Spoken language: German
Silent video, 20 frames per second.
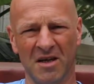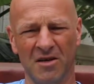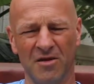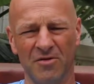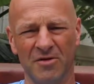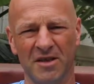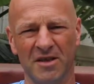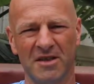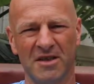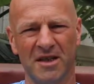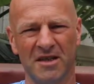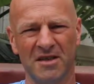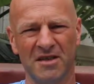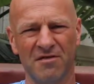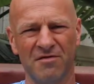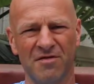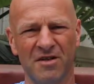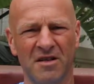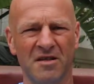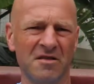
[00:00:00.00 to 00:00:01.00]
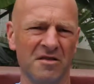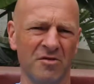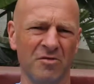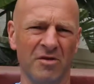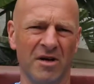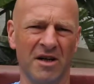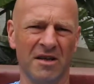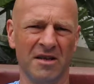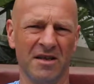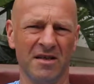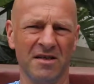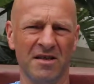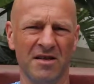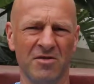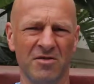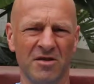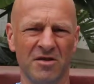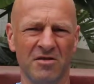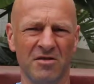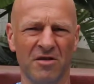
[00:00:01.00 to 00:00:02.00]
Und das Ganze fing so an, dass ich
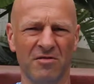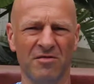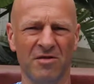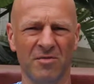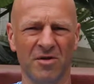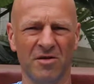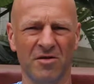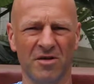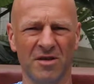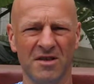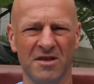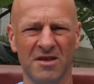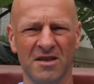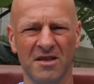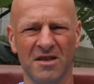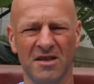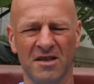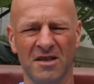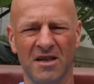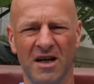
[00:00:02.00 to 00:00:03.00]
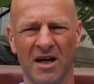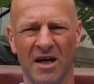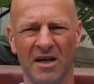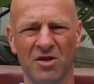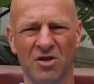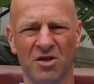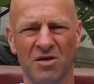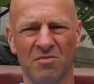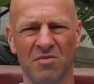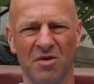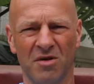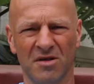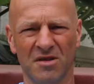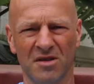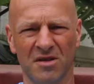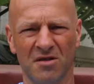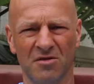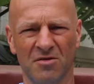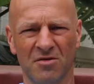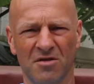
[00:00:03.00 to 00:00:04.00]
1995 in der Rheinischen
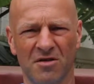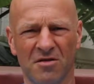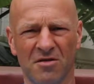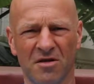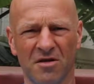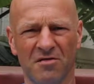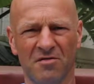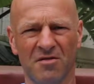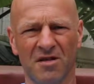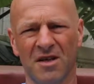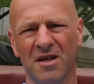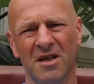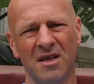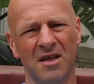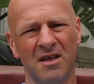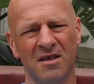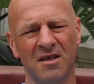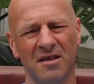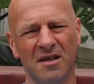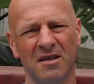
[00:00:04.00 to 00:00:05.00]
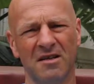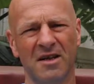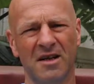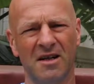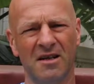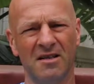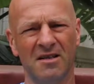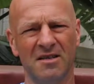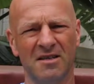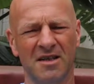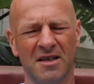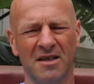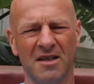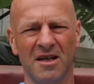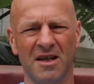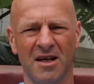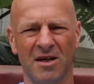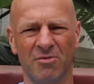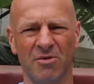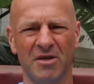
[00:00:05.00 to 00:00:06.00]
Post in Düsseldorf einen Artikel gesehen
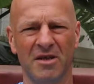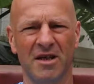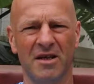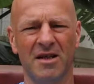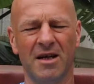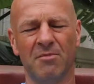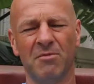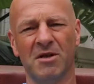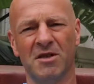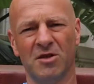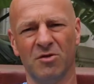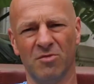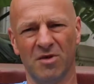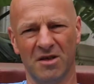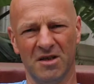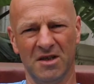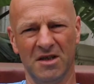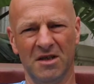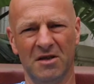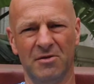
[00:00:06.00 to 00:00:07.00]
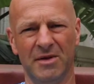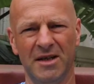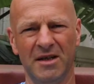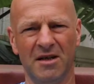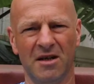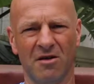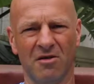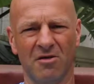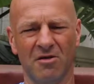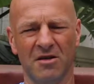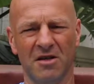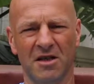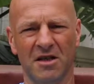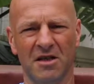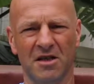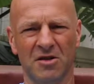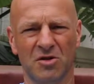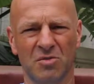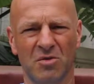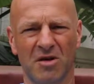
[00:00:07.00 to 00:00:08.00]
habe, der damals über die Green Card Lotterie
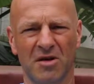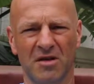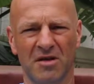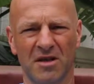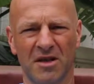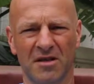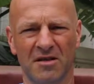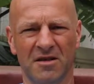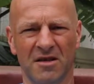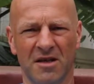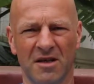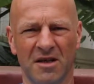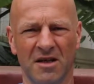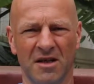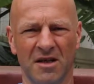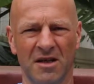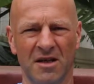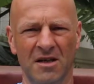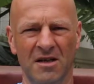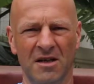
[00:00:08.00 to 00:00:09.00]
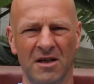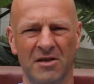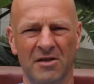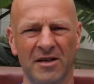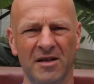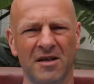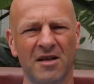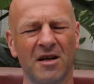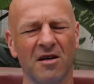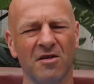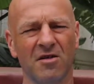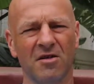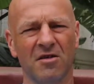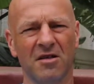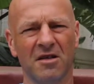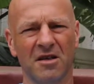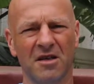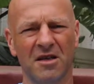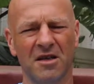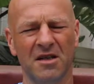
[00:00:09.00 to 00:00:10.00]
gesprochen hat. Die Green Card
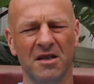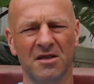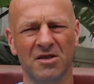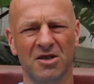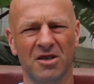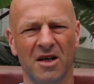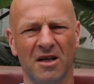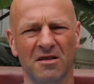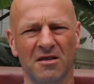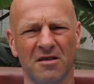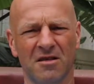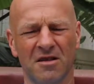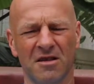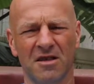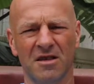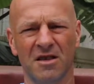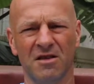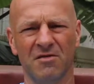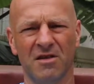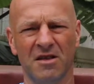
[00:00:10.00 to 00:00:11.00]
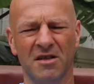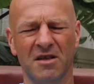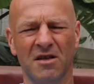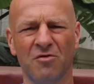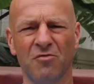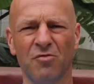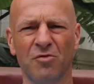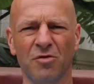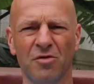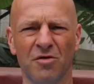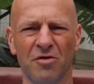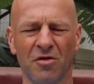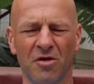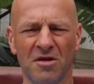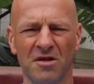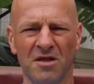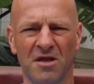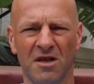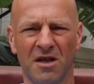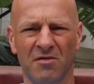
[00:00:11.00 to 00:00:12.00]
Lotterie startete irgendwann in den frühen
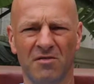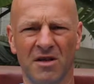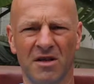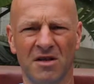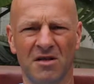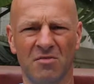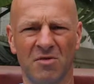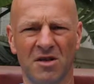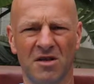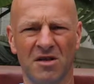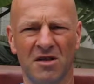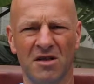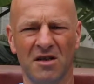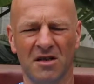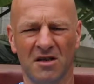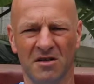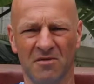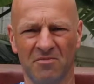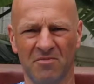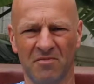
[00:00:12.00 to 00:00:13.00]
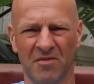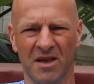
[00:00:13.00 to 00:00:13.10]
90ern, wenn ich mich nicht irre.